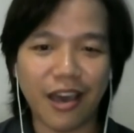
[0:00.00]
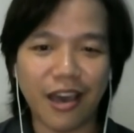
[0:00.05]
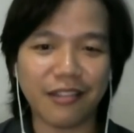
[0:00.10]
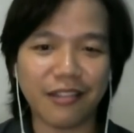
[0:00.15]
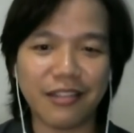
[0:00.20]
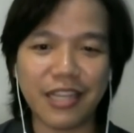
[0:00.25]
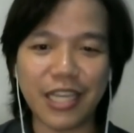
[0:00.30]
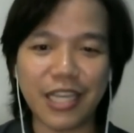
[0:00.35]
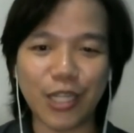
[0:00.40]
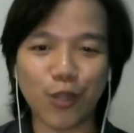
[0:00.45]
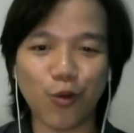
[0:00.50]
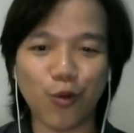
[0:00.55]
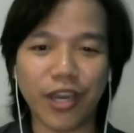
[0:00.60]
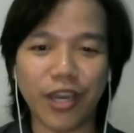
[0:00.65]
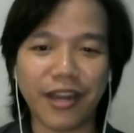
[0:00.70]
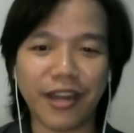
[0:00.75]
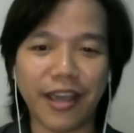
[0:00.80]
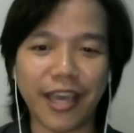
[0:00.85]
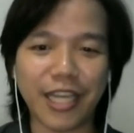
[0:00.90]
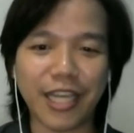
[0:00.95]
at
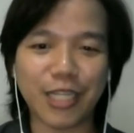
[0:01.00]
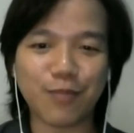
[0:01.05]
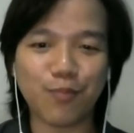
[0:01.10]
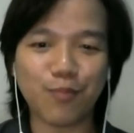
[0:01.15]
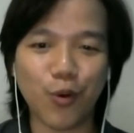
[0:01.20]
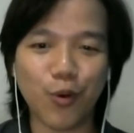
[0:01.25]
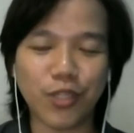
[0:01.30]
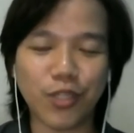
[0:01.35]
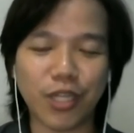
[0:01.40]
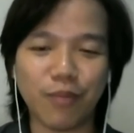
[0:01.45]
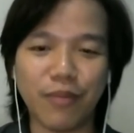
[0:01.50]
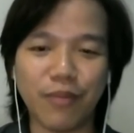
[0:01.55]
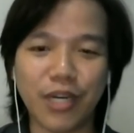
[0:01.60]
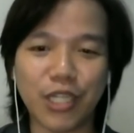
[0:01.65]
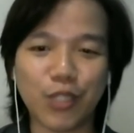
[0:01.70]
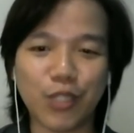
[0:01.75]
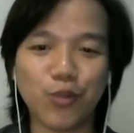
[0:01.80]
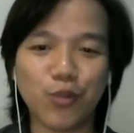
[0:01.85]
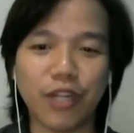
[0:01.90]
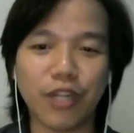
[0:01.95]
dito ay na-expose
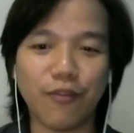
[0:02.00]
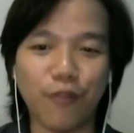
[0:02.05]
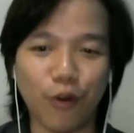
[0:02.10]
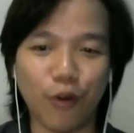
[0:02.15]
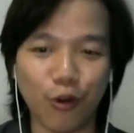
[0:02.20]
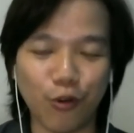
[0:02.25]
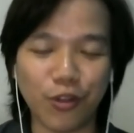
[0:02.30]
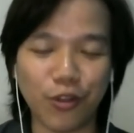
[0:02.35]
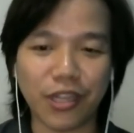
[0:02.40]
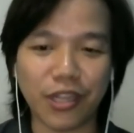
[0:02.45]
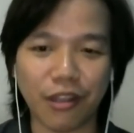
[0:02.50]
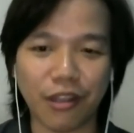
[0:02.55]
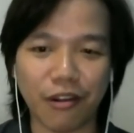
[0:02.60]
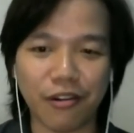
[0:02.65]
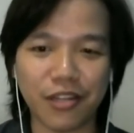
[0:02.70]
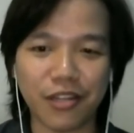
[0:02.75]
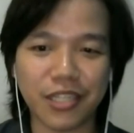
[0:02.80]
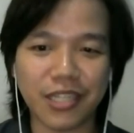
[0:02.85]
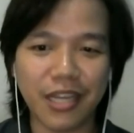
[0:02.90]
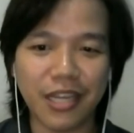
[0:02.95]
ang mga student
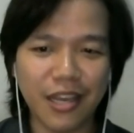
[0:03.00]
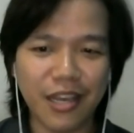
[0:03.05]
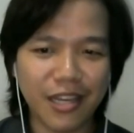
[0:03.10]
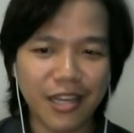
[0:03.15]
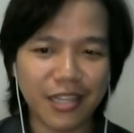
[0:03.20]
volunteers